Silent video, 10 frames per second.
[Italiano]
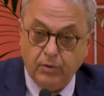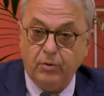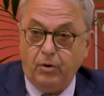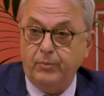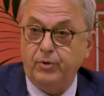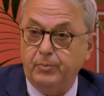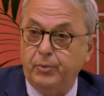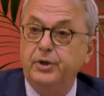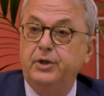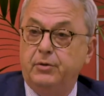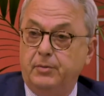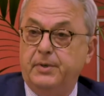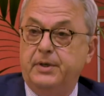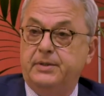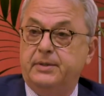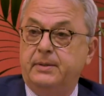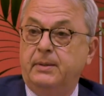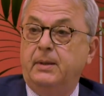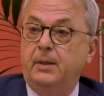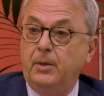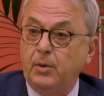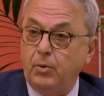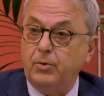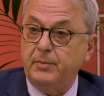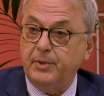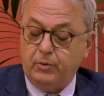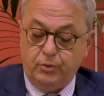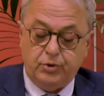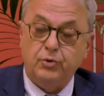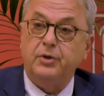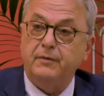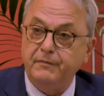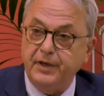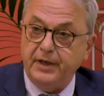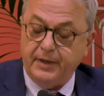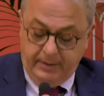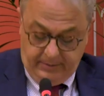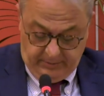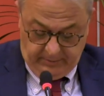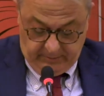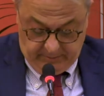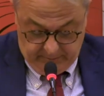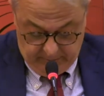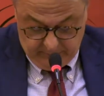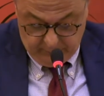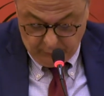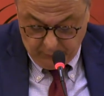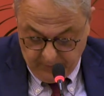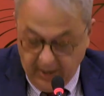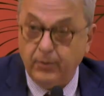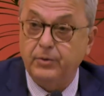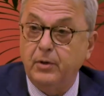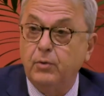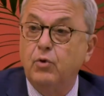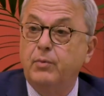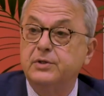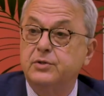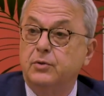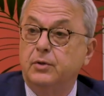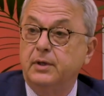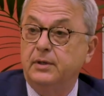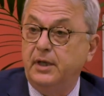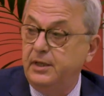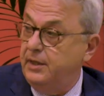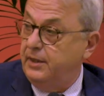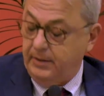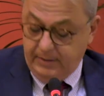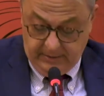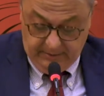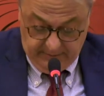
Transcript: economico e politico del Paese, con ripercussioni vere sul piano dell'occupazione, dei diritti